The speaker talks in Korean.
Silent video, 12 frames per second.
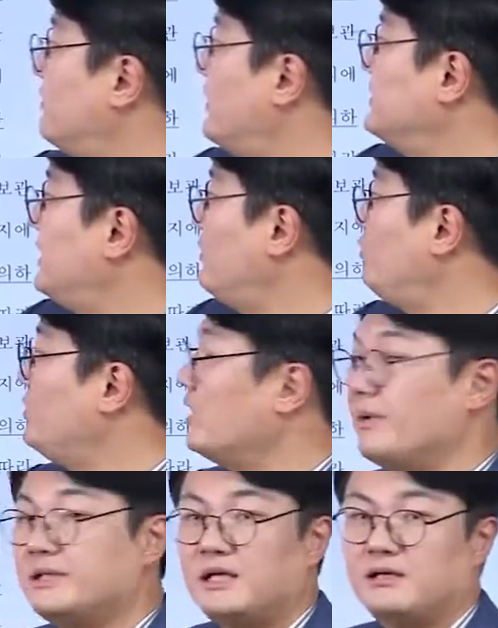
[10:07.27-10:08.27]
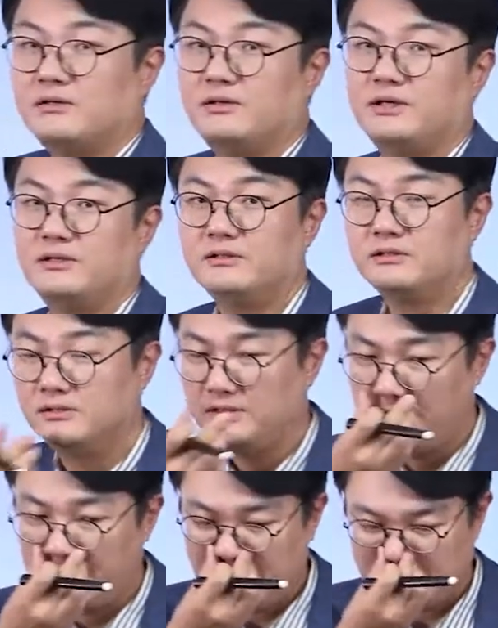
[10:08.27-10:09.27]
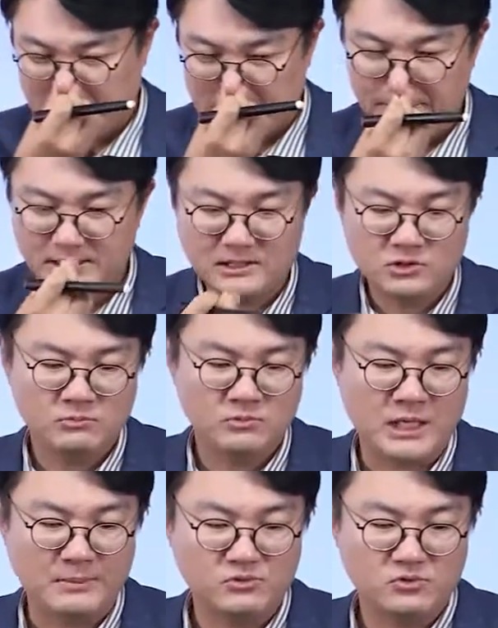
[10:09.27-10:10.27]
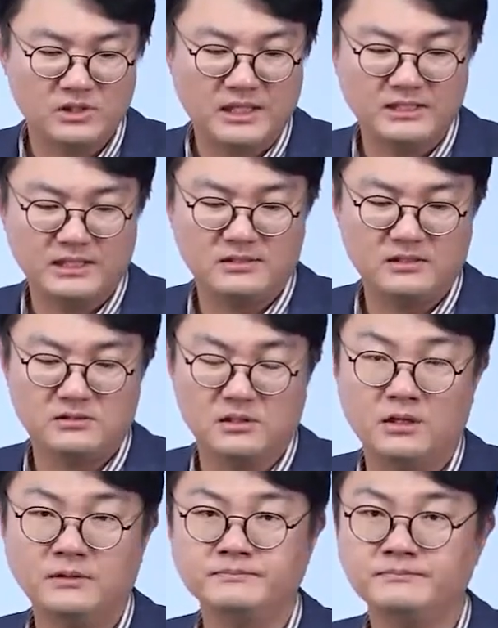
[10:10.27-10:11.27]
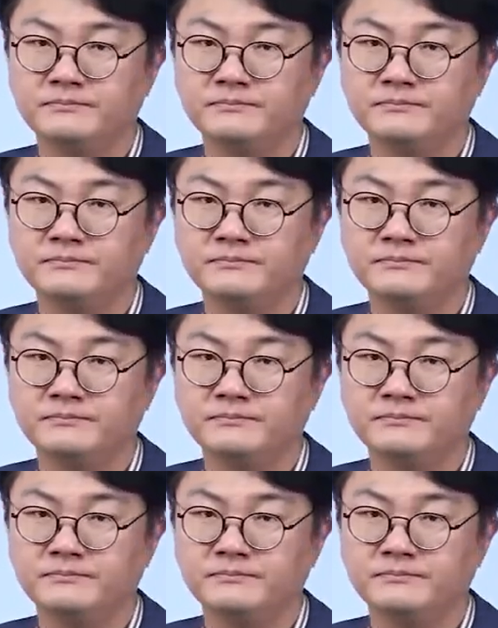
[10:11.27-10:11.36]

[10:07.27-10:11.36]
굉장히 위험하다는 거예요. 그런데 그 이미 제출물 압수를 하는 데 있어서